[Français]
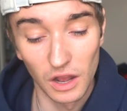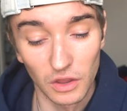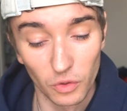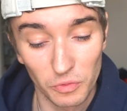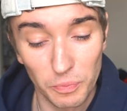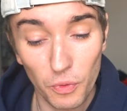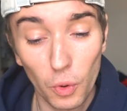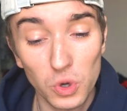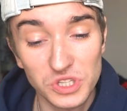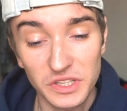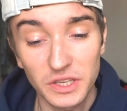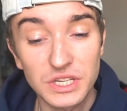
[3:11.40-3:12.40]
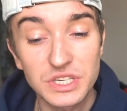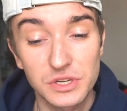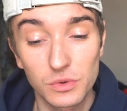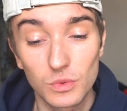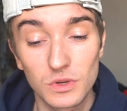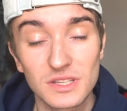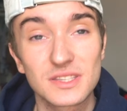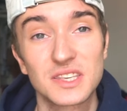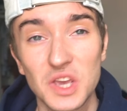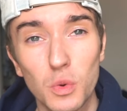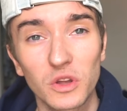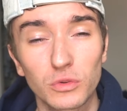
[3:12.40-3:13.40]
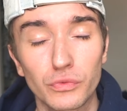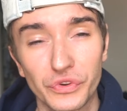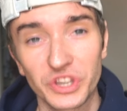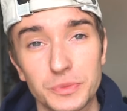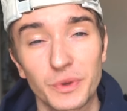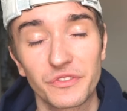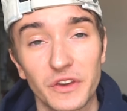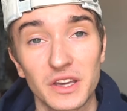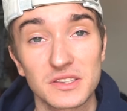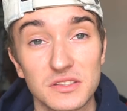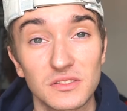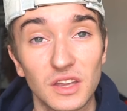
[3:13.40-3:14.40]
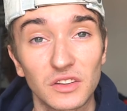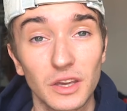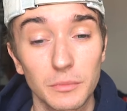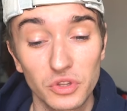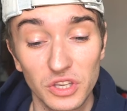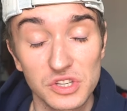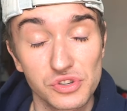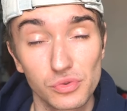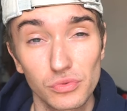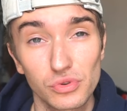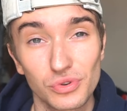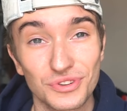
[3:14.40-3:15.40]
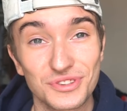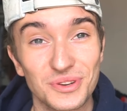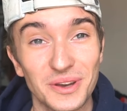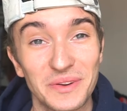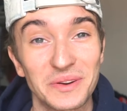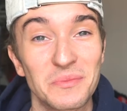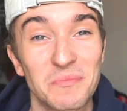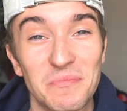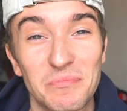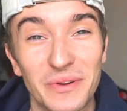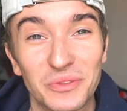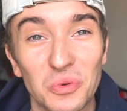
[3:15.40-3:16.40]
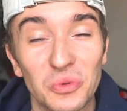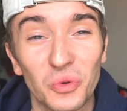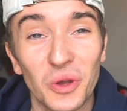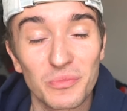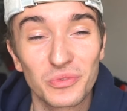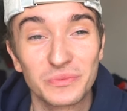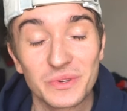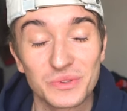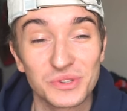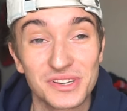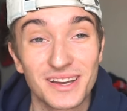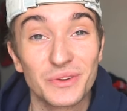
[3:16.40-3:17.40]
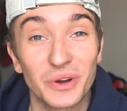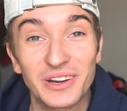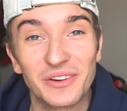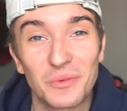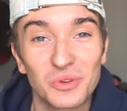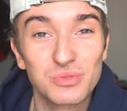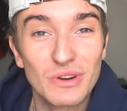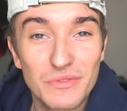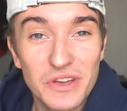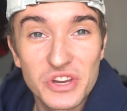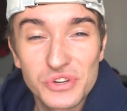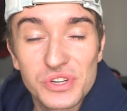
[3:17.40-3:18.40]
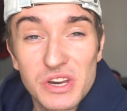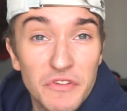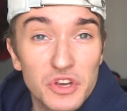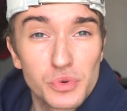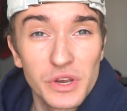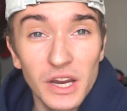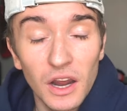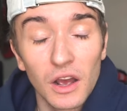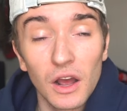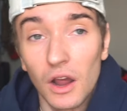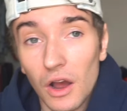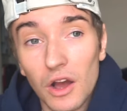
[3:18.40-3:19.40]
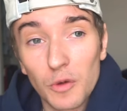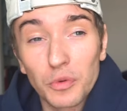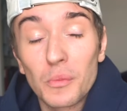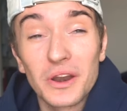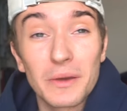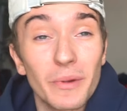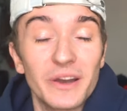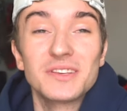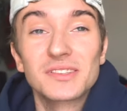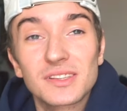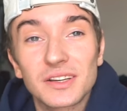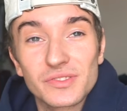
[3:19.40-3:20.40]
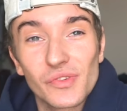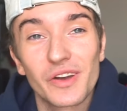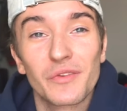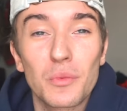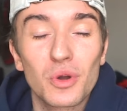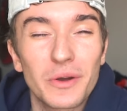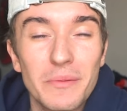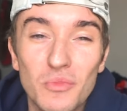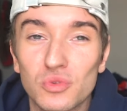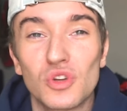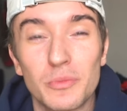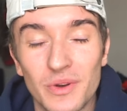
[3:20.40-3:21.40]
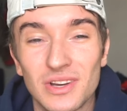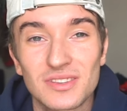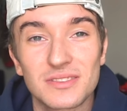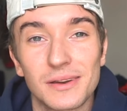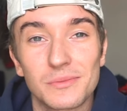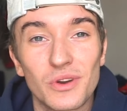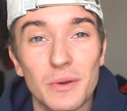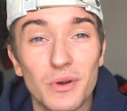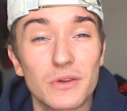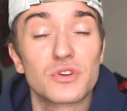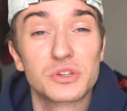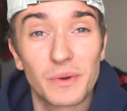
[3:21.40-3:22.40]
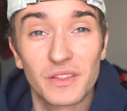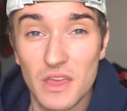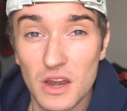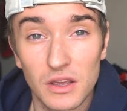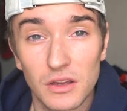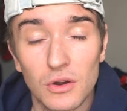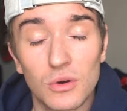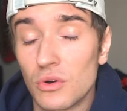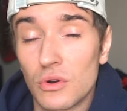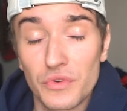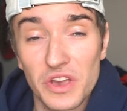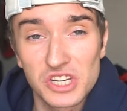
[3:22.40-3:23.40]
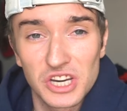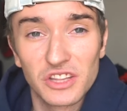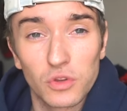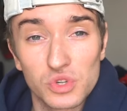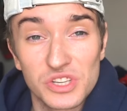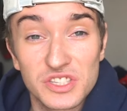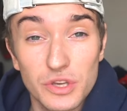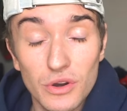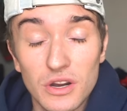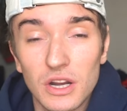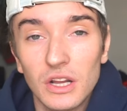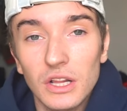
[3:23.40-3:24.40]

Donc prochaine question, c'est quoi ton voyage préféré C'est une très très bonne question que je saurais vraiment pas trop te répondre parce que j'ai adoré vraiment tous les voyages que j'ai effectués. Euh, pour moi la Malaisie ça serait vraiment quand même mon top 1, c'est vraiment la première fois que je partais en, voyage à l'étranger seul.